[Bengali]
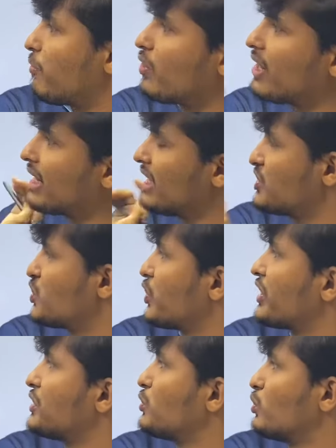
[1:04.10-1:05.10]
পুরো ক্লাস
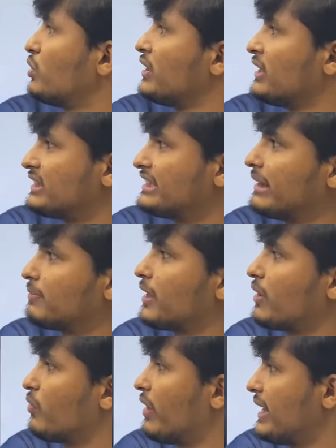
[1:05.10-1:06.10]
জুড়ে কিন্তু
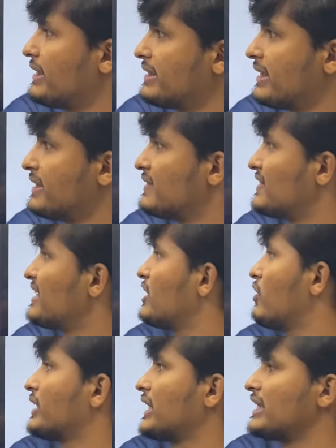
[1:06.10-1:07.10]
চ্যাপ্টার ওয়াইজ
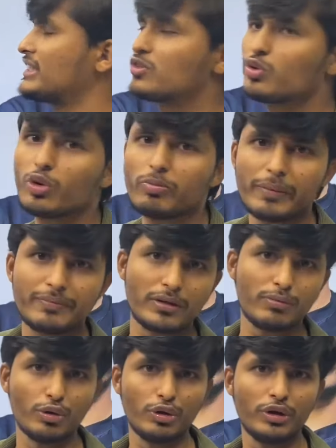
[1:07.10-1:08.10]
সিকিউ অ্যানালাইসিস রুটম্যাপ দিব